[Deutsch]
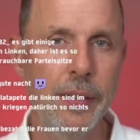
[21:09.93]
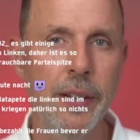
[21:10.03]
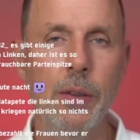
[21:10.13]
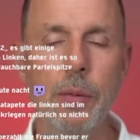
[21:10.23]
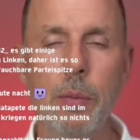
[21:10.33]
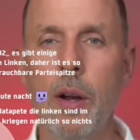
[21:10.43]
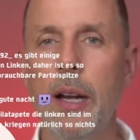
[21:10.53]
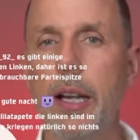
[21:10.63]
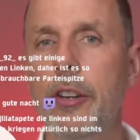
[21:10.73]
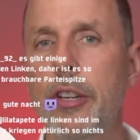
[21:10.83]
Wir sehen uns morgen an
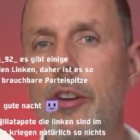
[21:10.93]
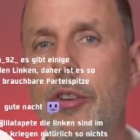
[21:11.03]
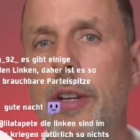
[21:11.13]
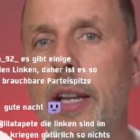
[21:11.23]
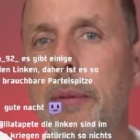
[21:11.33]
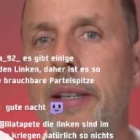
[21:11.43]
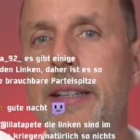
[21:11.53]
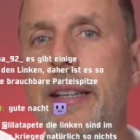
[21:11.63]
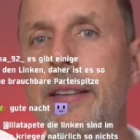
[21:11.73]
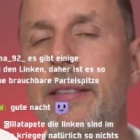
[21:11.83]
gleicher Stelle schon wieder
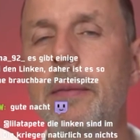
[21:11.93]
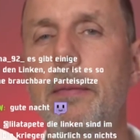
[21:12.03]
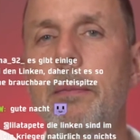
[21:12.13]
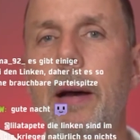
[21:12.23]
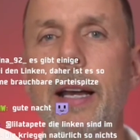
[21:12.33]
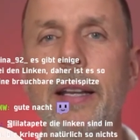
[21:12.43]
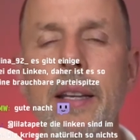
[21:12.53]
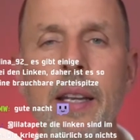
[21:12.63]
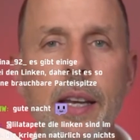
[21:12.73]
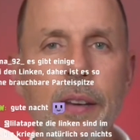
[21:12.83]
mit diesen
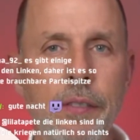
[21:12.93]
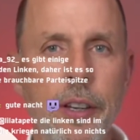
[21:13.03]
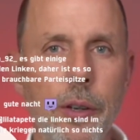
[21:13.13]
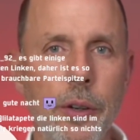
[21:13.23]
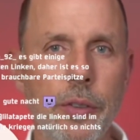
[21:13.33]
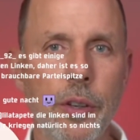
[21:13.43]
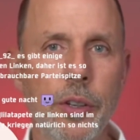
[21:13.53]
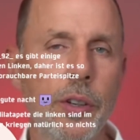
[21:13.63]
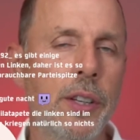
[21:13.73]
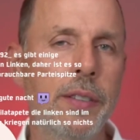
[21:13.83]
beiden Videos. Könnt
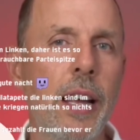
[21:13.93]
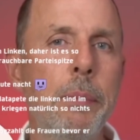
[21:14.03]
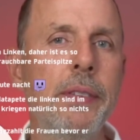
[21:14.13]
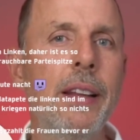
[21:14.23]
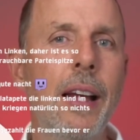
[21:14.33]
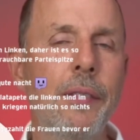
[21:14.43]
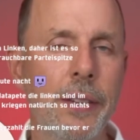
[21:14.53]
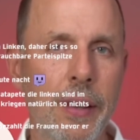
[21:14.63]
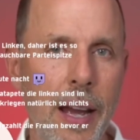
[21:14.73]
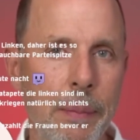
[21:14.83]
ihr euch die Zeit bis dahin
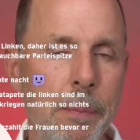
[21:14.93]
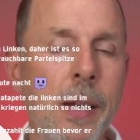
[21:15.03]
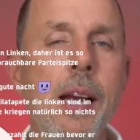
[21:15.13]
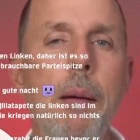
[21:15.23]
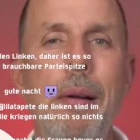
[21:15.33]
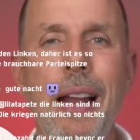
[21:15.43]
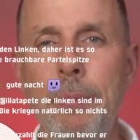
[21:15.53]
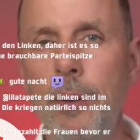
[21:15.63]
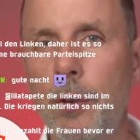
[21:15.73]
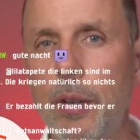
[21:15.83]
vertreiben.
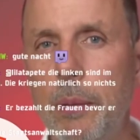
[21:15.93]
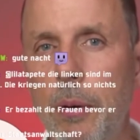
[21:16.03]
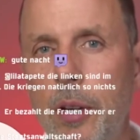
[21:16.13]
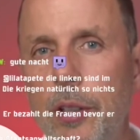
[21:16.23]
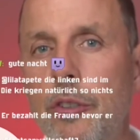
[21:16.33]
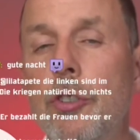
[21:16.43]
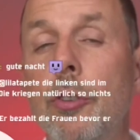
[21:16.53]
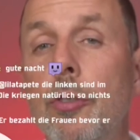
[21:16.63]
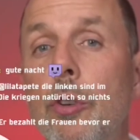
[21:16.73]
Bleibt gesund, liebe Leute. Tschüss